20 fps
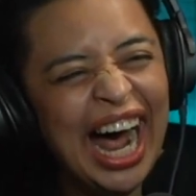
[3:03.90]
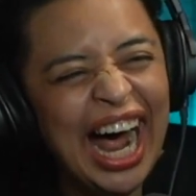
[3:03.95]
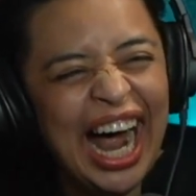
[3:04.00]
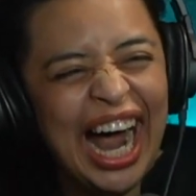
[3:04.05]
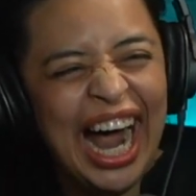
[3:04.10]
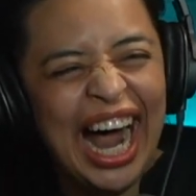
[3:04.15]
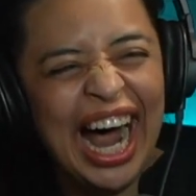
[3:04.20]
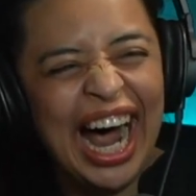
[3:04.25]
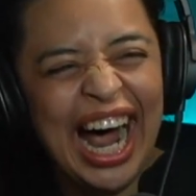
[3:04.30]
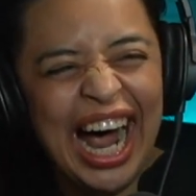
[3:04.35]

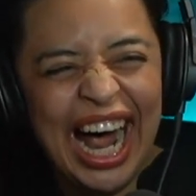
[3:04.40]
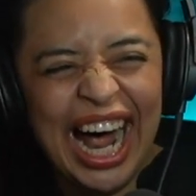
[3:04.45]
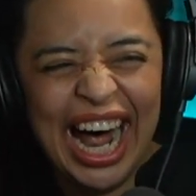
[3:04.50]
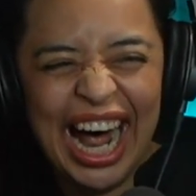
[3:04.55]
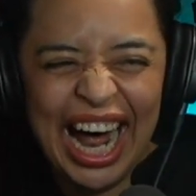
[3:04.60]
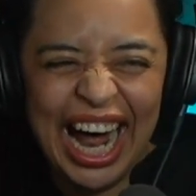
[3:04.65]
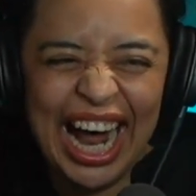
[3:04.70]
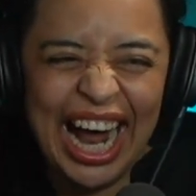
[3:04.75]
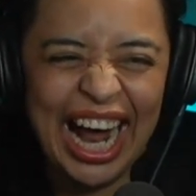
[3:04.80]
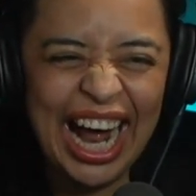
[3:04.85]
que
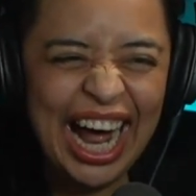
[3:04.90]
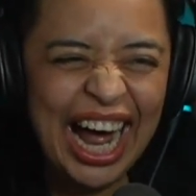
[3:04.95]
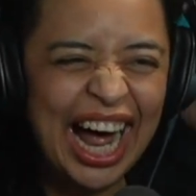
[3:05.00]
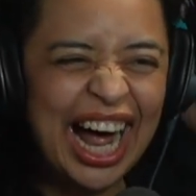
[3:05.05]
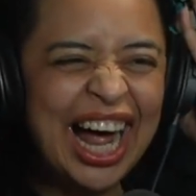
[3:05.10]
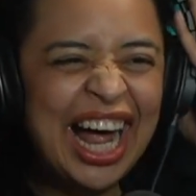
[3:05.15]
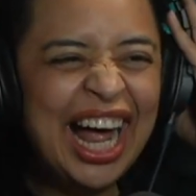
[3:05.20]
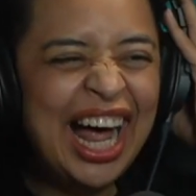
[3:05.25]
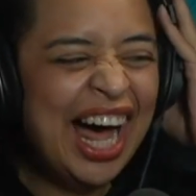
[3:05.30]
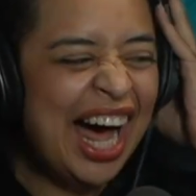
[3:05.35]
siembre,
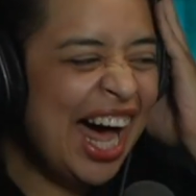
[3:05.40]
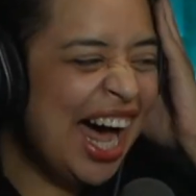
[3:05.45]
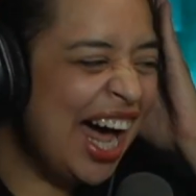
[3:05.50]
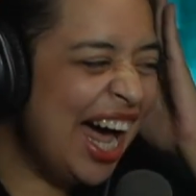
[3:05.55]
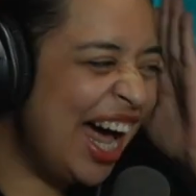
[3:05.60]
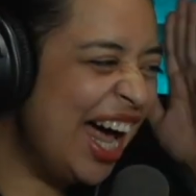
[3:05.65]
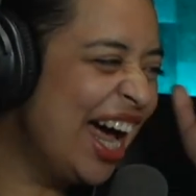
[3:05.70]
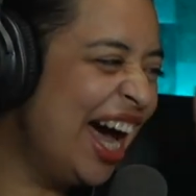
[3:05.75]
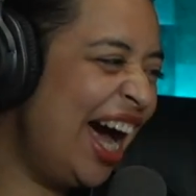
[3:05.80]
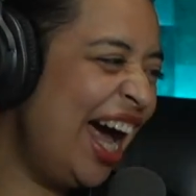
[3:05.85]
no,
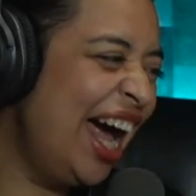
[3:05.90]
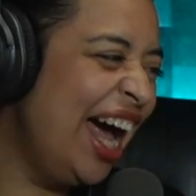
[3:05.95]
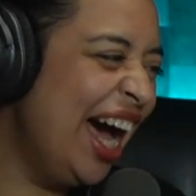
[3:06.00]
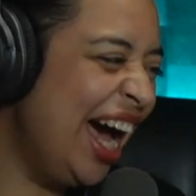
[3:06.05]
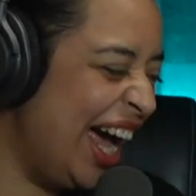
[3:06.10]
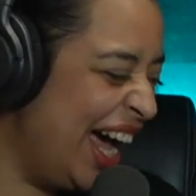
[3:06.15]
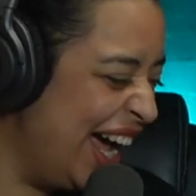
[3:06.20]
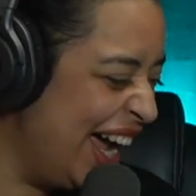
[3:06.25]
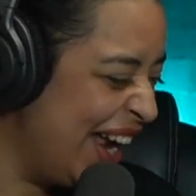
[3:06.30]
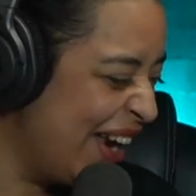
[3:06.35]
que
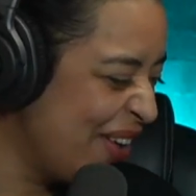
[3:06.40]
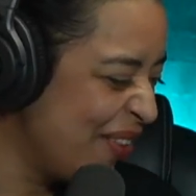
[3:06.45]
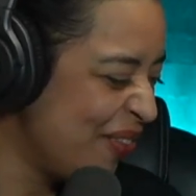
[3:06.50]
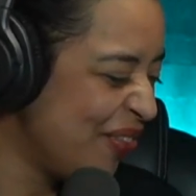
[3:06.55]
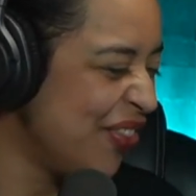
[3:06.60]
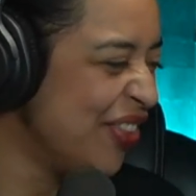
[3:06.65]
coseche